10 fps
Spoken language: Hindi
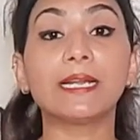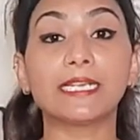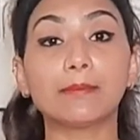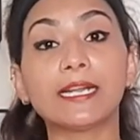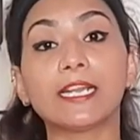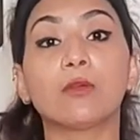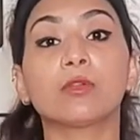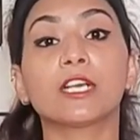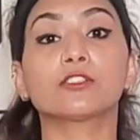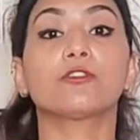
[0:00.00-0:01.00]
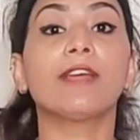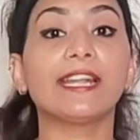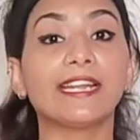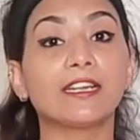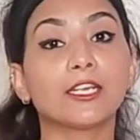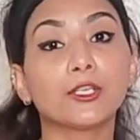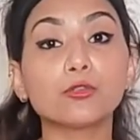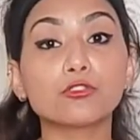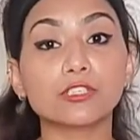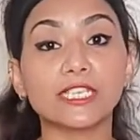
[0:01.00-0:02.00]
बैठे बैठे उनका जो फैट है
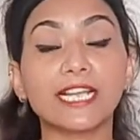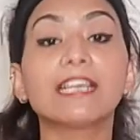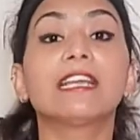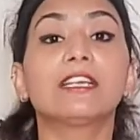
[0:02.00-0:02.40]
रिड्यूज़ हो जाए